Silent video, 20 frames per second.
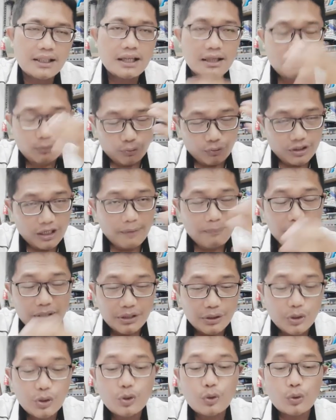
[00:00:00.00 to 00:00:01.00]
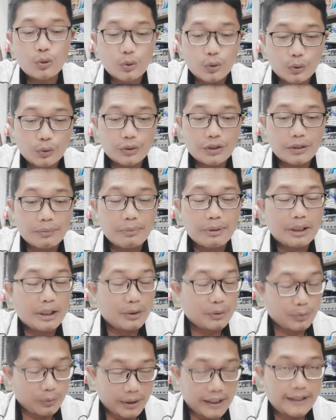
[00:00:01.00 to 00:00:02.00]
ucapan syukur
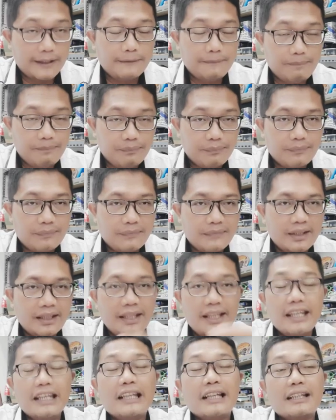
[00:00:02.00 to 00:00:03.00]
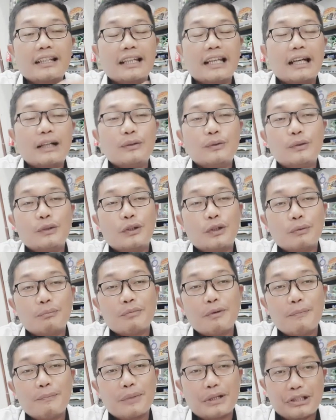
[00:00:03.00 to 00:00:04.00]
kepada Tuhan, ingatlah untuk
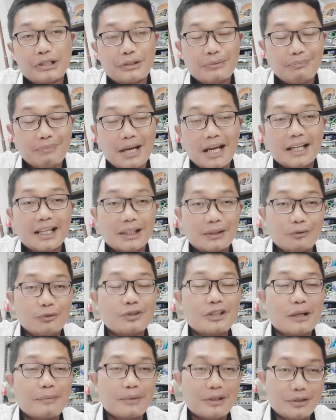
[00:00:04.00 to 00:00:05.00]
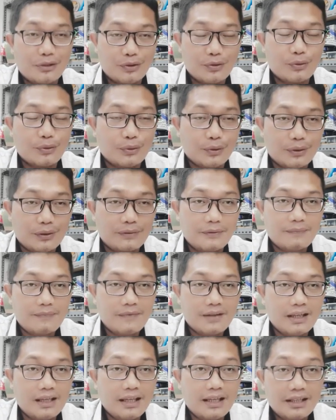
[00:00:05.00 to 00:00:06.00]
mempersembahkan ucapan syukur
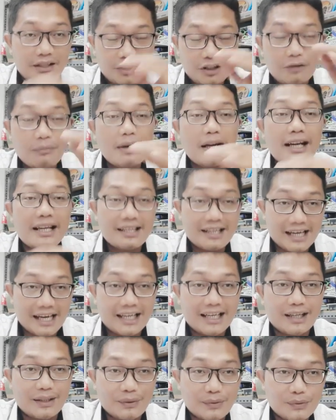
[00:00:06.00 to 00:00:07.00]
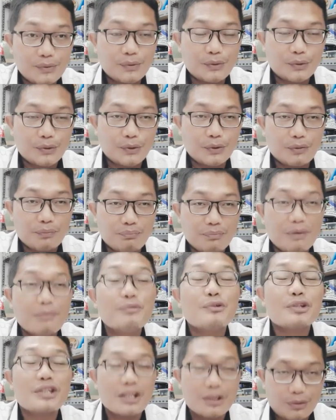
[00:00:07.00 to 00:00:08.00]
sebagai jalan untuk
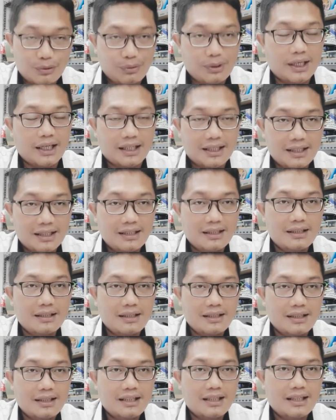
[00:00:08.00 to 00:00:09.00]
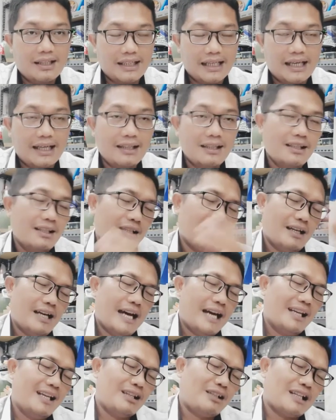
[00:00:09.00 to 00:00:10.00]
memuji Tuhan. Ya,
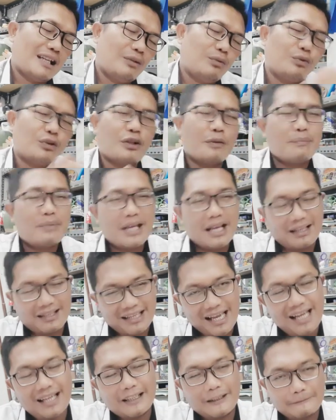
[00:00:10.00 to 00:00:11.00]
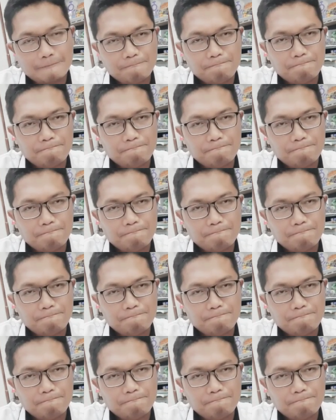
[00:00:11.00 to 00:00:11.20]
ada satu kebiasaan.